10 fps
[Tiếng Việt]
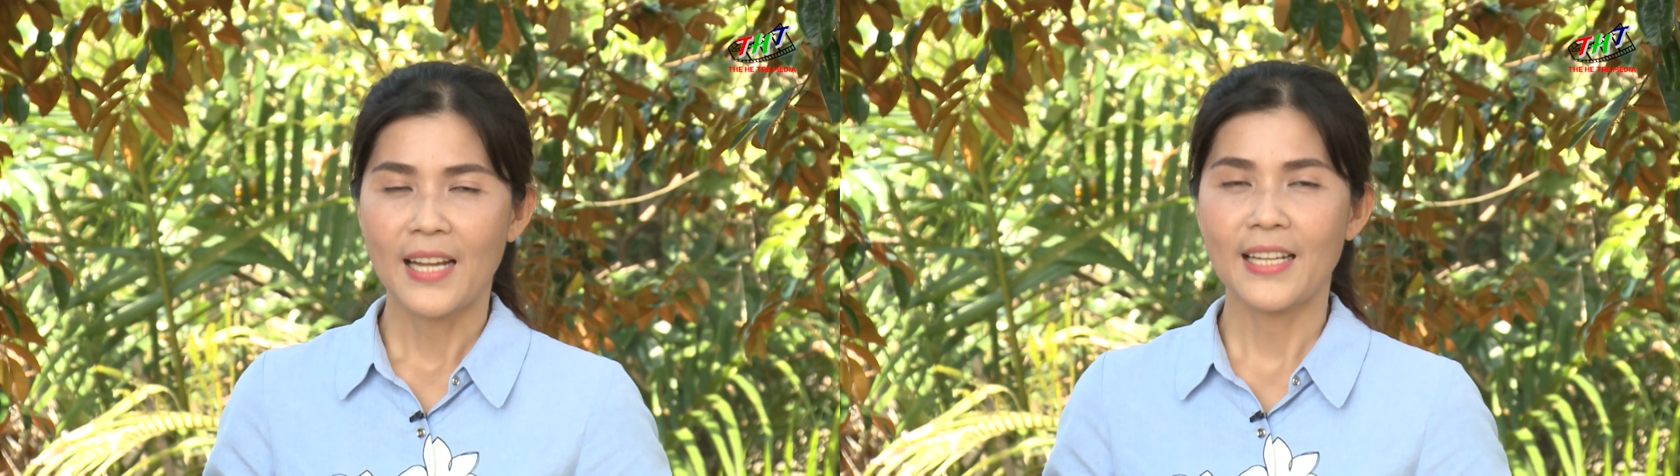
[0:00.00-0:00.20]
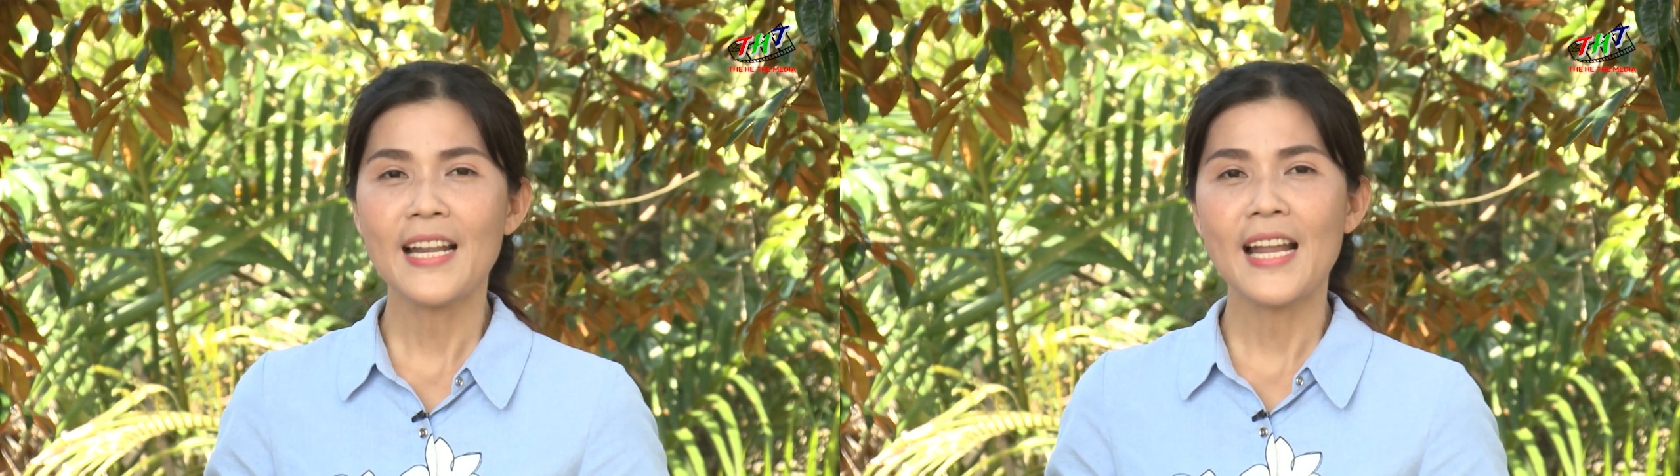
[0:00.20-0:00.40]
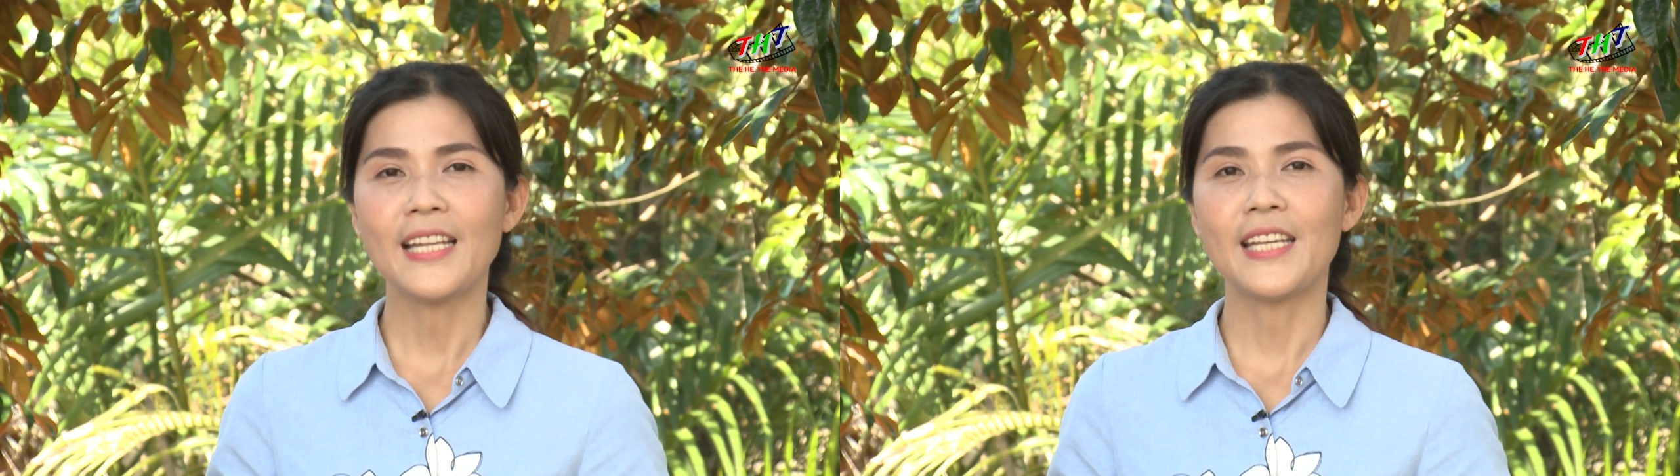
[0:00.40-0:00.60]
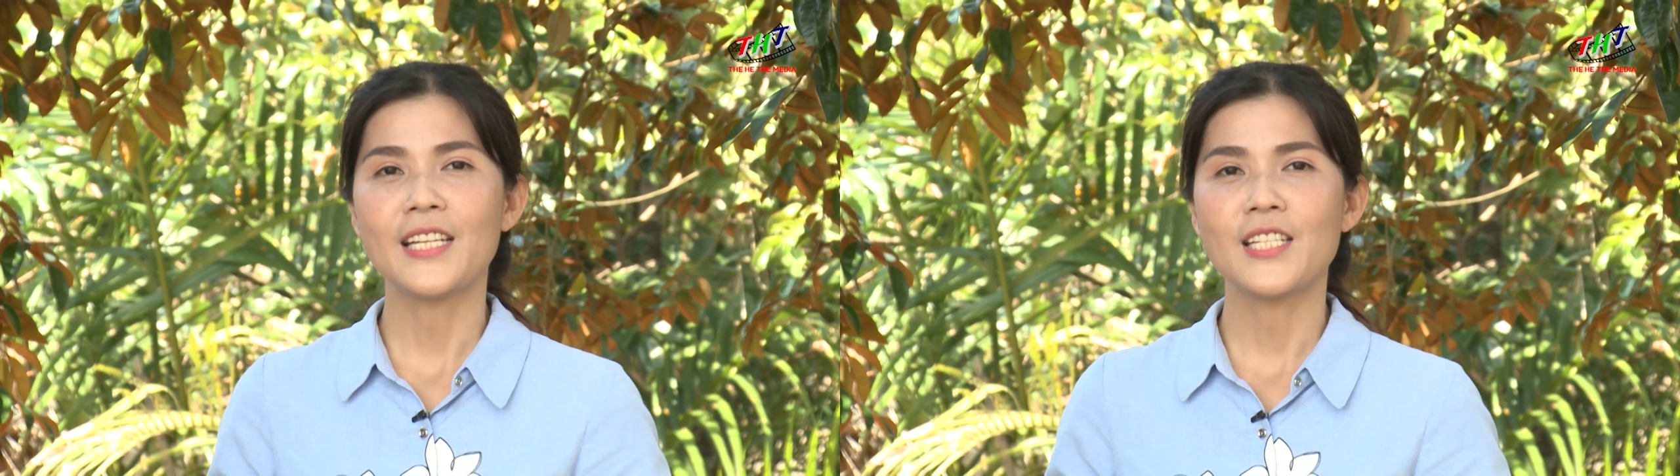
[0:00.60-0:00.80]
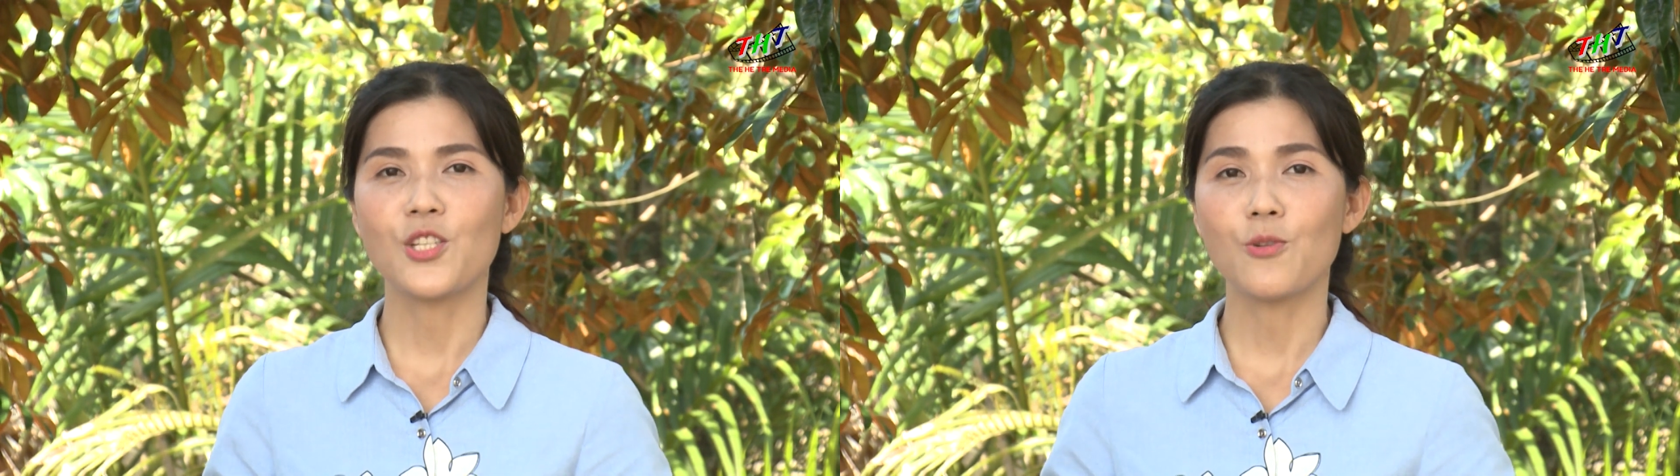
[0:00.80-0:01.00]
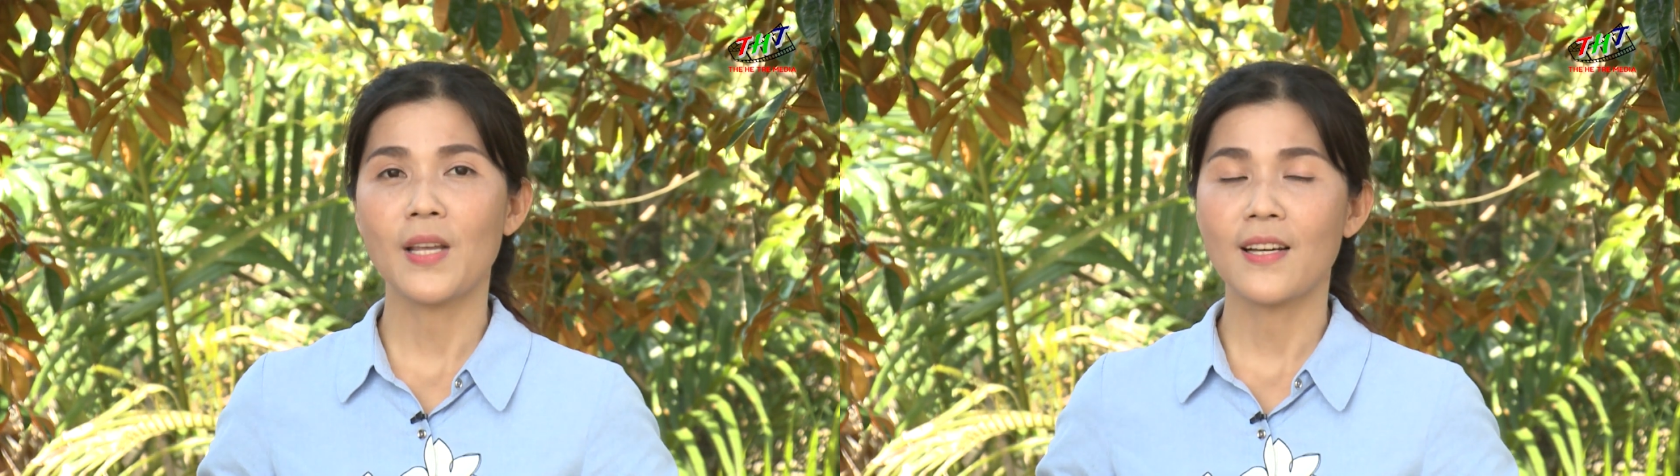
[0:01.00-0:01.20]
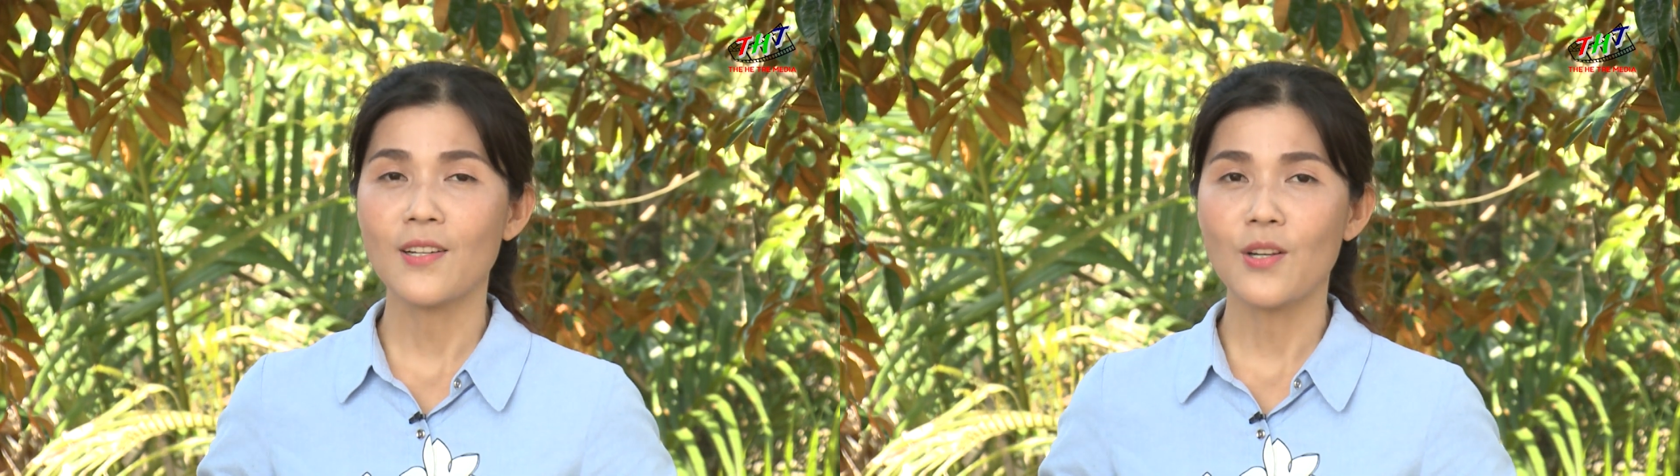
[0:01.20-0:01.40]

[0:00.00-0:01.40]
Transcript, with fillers: Đến đây thì chương trình Chung tay kết